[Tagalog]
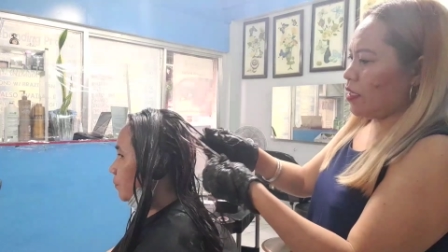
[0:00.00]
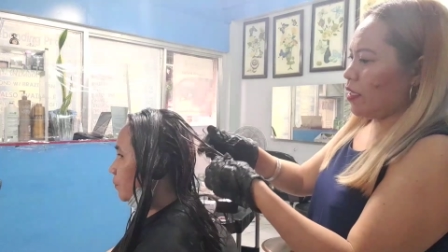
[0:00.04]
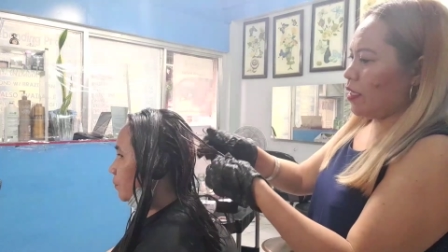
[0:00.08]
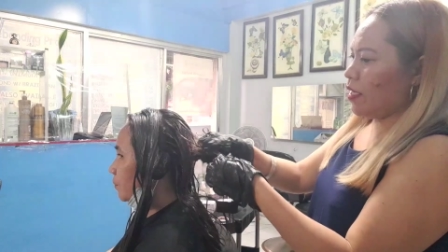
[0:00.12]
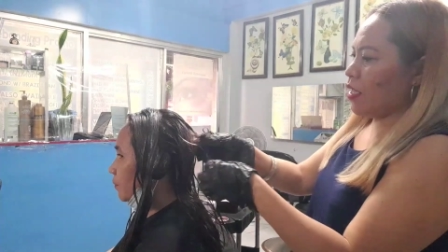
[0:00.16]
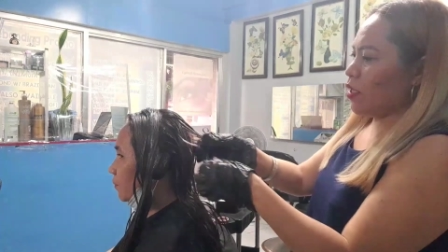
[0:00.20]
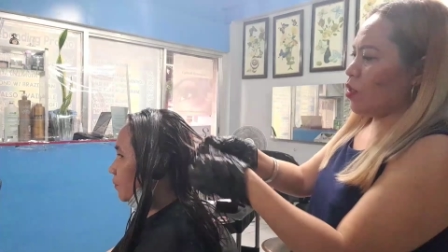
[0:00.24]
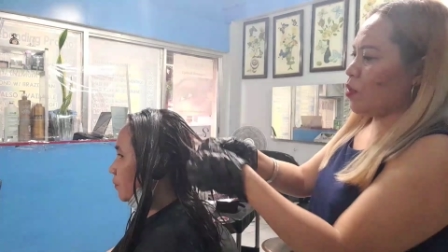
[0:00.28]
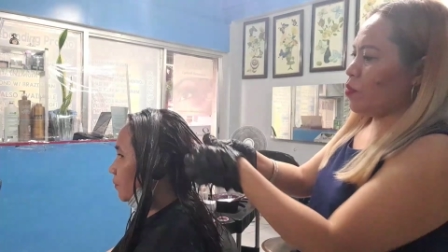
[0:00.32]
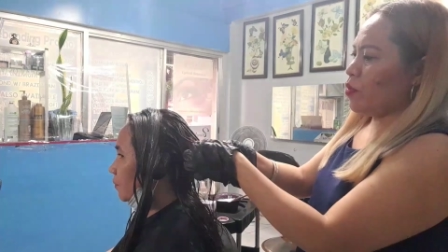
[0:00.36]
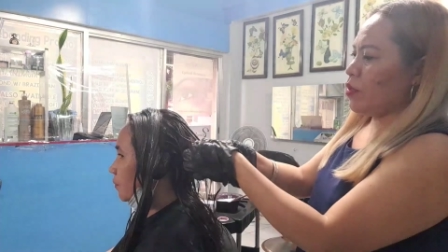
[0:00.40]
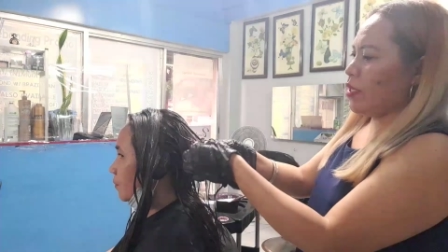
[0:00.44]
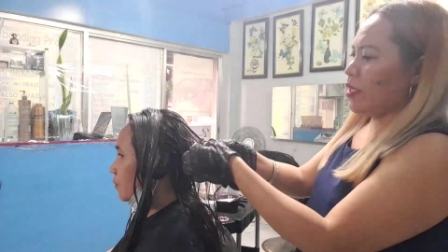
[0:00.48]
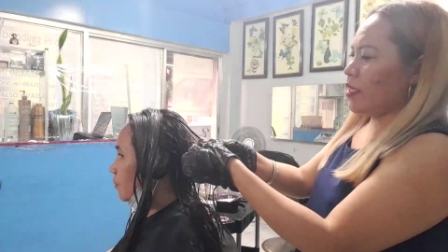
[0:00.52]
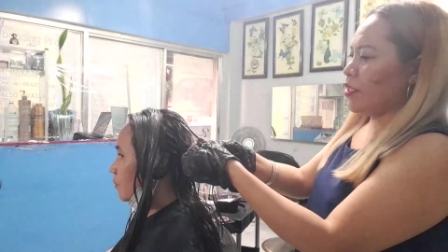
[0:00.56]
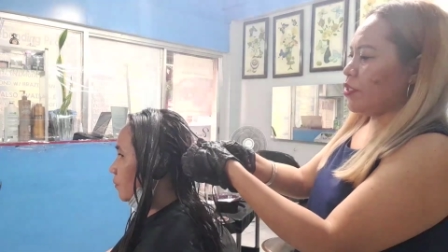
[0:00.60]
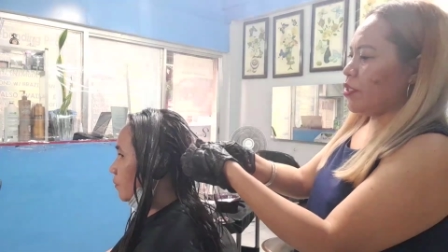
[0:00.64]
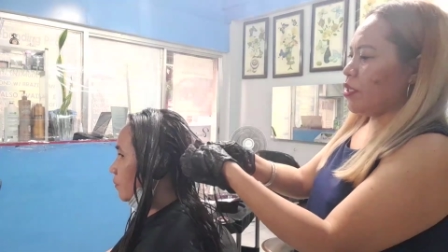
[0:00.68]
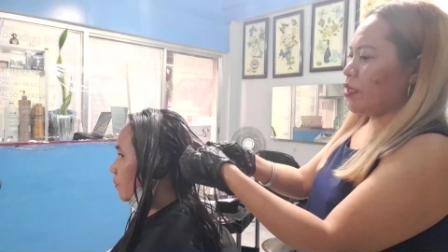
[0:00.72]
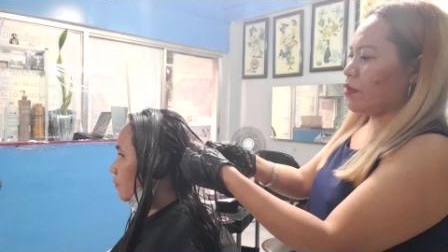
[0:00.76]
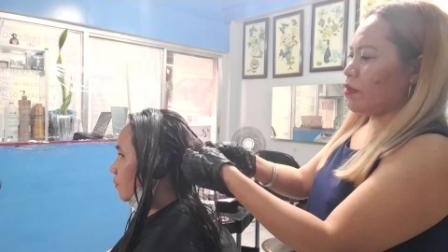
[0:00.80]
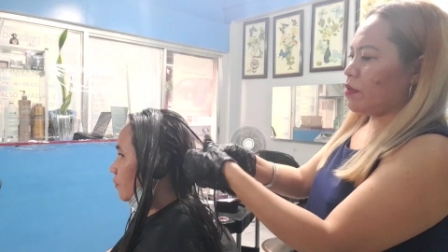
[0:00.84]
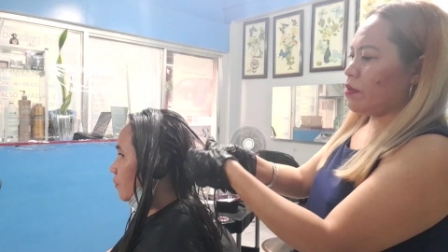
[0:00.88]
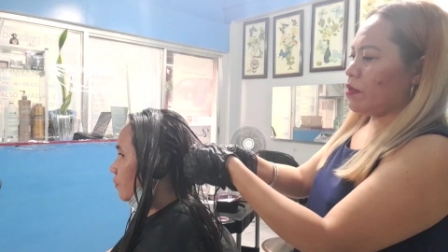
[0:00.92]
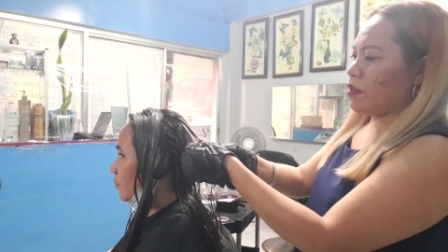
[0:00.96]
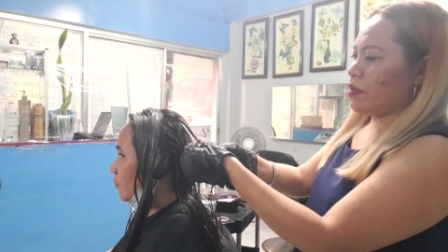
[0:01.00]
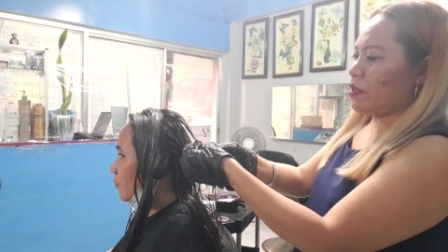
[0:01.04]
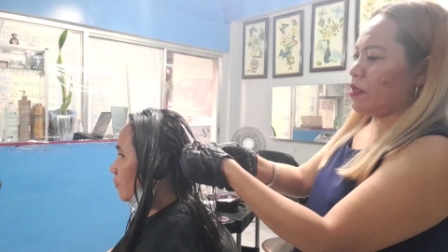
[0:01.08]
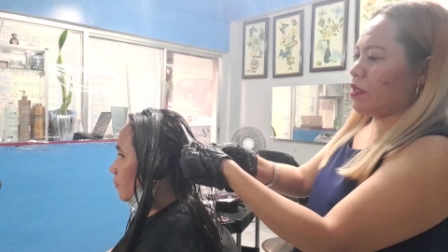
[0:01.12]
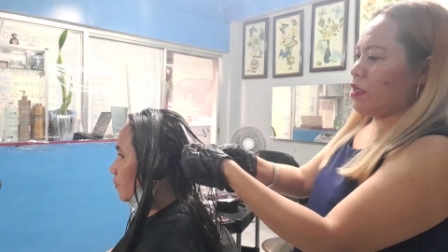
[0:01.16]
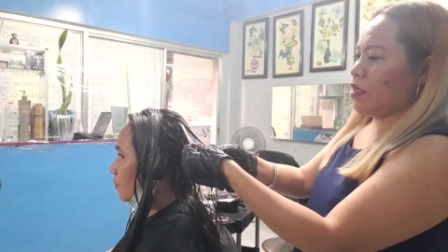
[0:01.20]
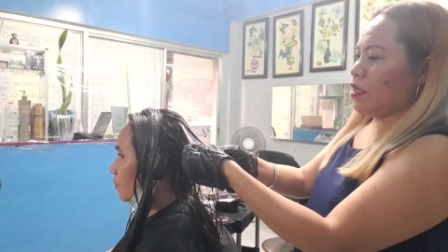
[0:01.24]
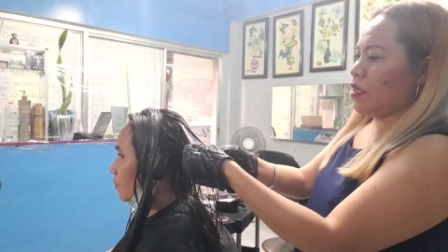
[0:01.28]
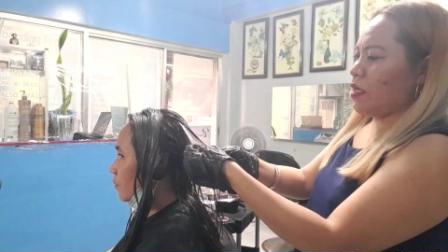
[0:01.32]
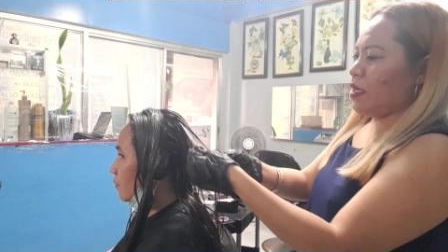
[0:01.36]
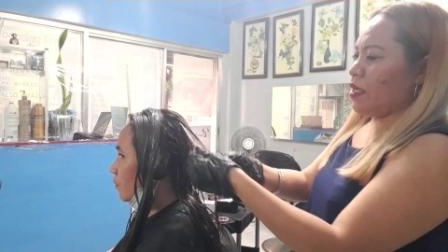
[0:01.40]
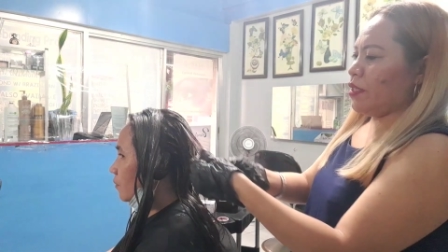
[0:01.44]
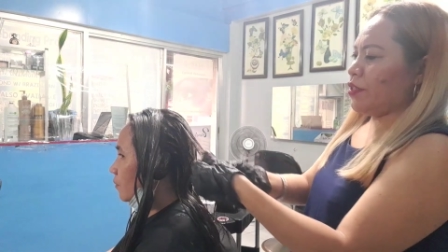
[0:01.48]
Yan, bumuli na siya. Oh.
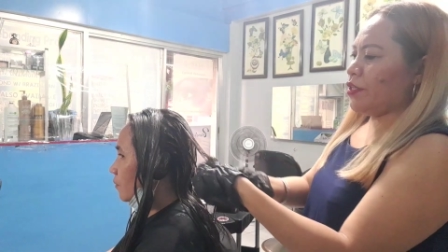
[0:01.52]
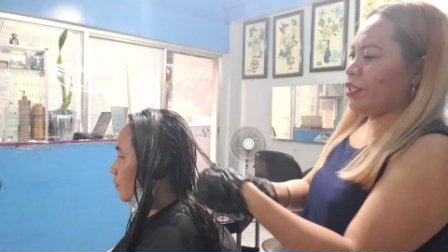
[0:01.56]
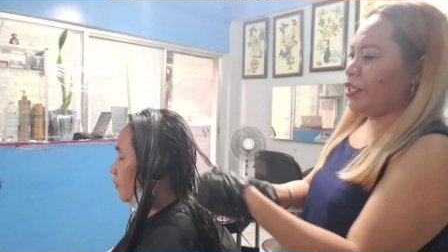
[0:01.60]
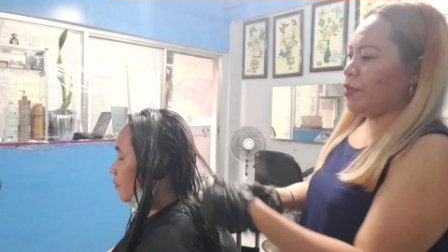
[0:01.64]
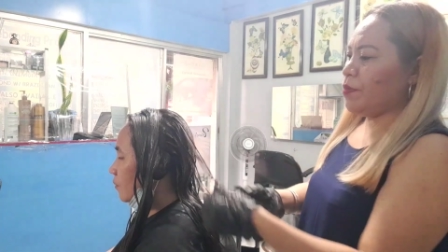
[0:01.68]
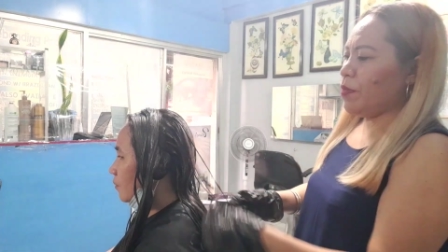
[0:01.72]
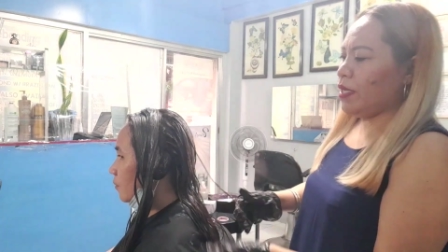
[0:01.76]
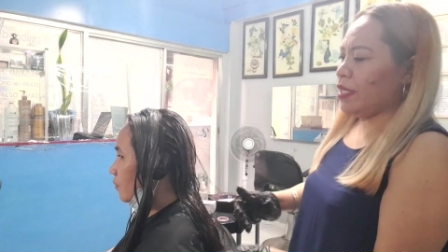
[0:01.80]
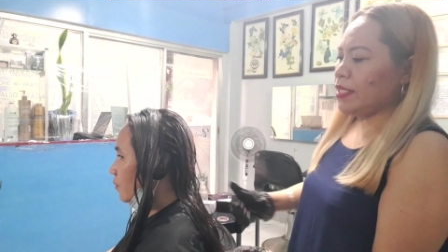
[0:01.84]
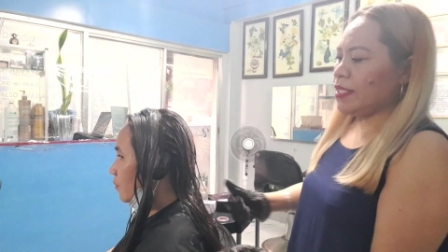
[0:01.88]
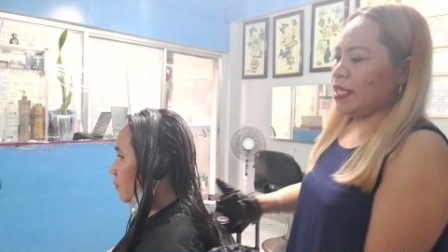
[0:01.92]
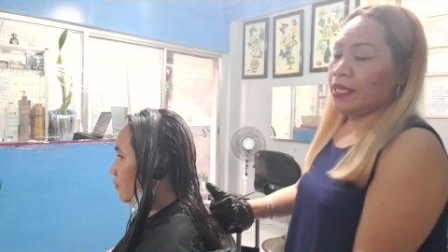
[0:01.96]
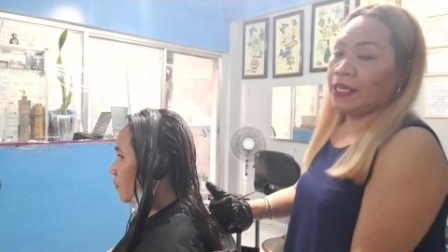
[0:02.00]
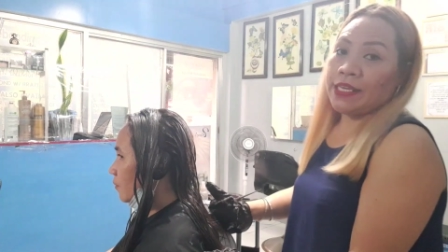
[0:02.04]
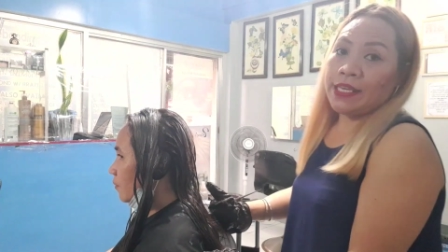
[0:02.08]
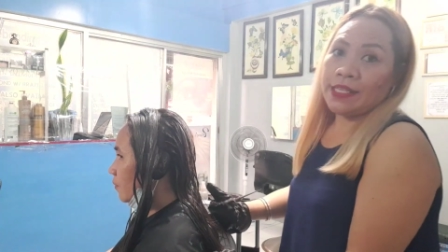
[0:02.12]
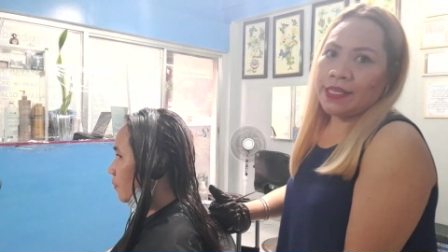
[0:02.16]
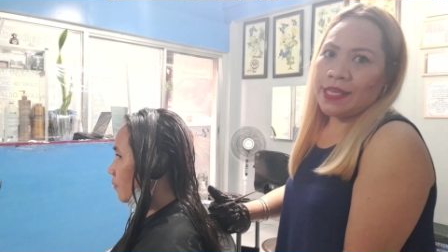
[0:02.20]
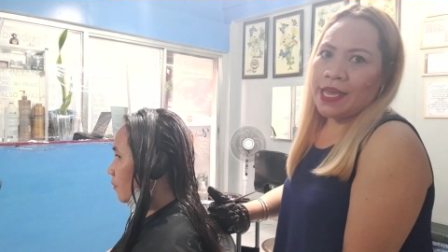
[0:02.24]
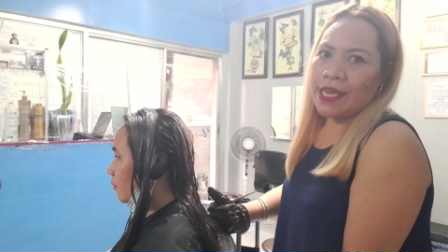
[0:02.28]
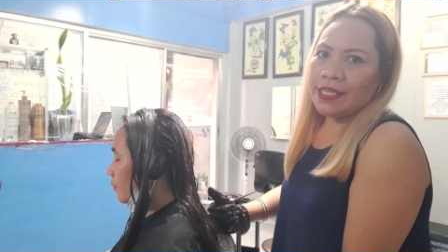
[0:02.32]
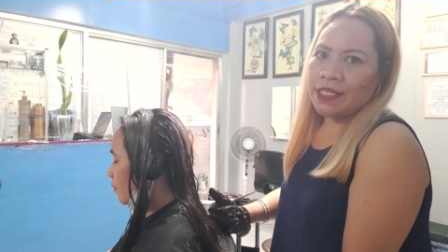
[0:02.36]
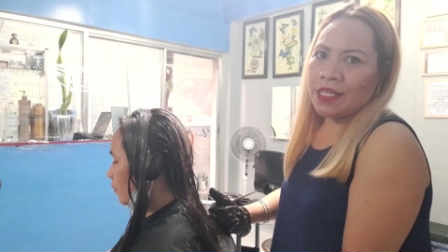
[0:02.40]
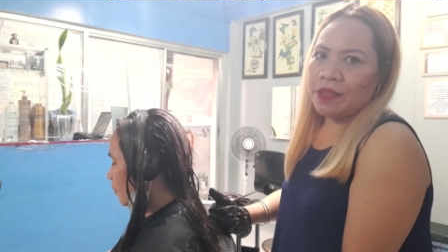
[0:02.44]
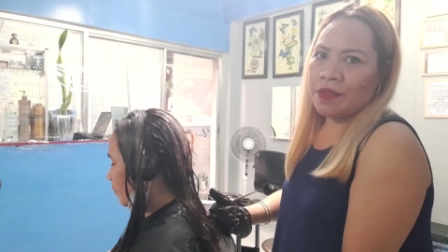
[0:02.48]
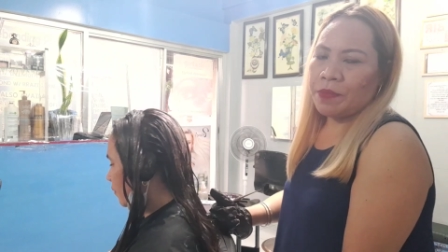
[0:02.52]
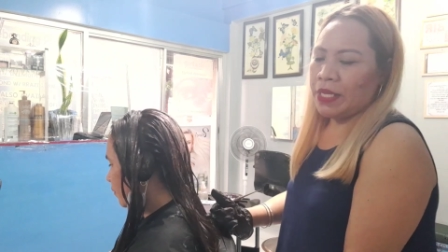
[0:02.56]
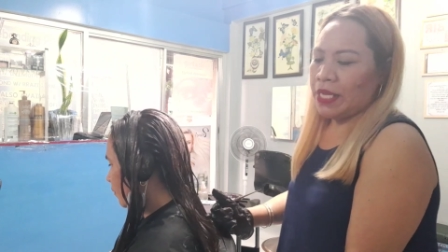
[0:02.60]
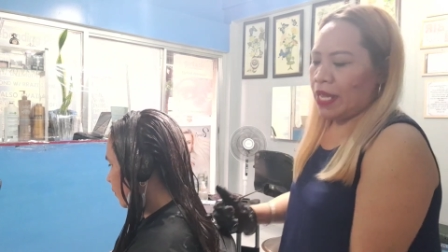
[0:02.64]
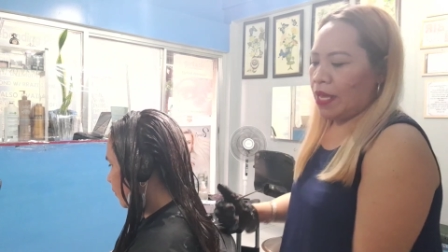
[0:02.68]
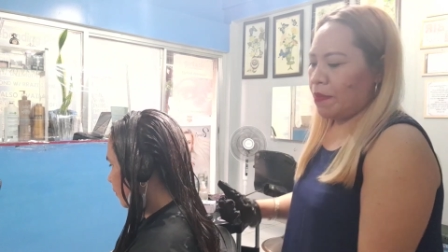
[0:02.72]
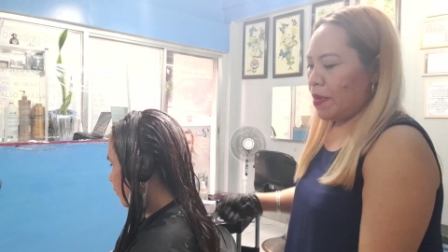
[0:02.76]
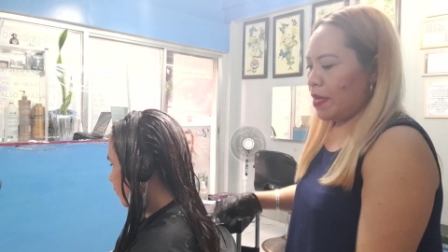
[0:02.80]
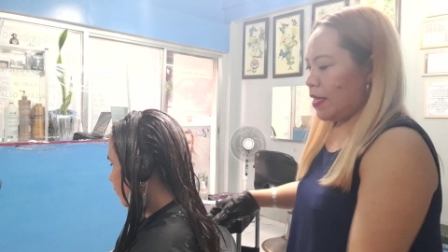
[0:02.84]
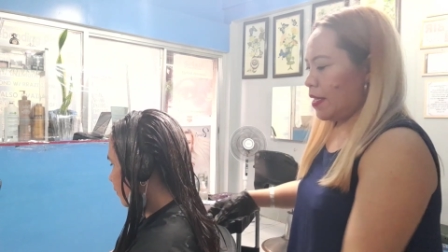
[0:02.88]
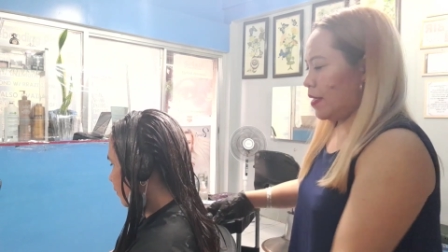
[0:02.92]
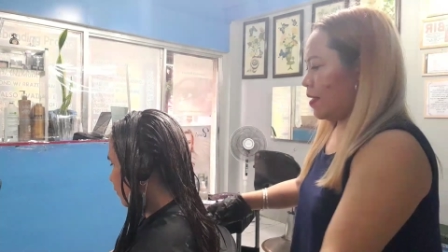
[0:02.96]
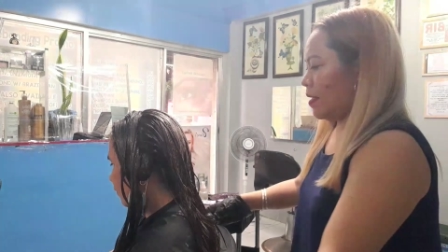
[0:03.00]
30 minutes lang yan guys na
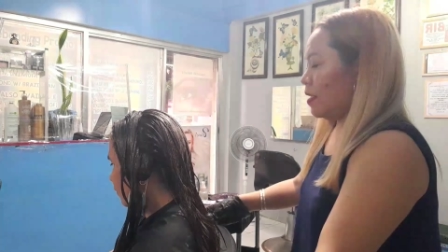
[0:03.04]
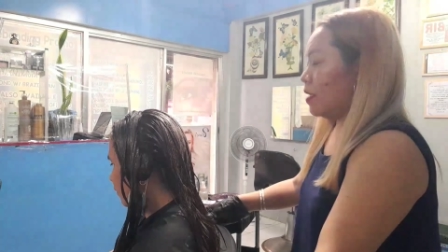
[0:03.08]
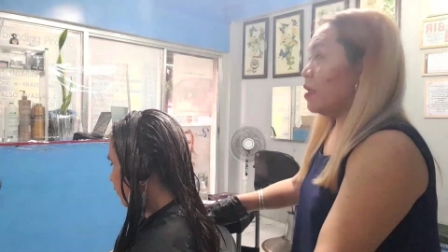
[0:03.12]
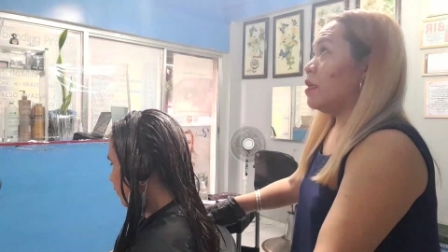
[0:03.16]
binaban.